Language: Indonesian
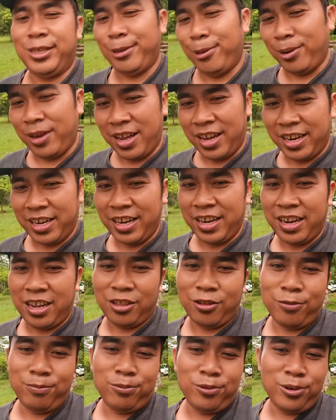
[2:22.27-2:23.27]
esok hari
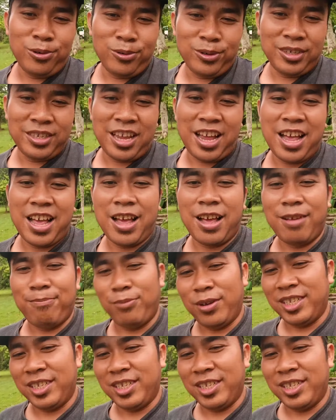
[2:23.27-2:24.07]
ataupun lusa.